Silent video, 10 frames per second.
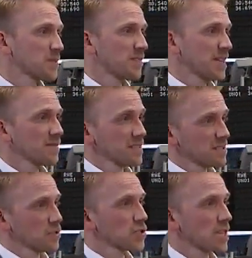bewegen, was
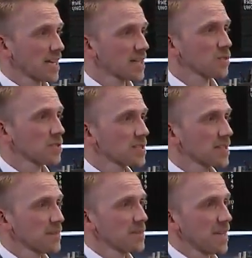wir auch schon angedeutet haben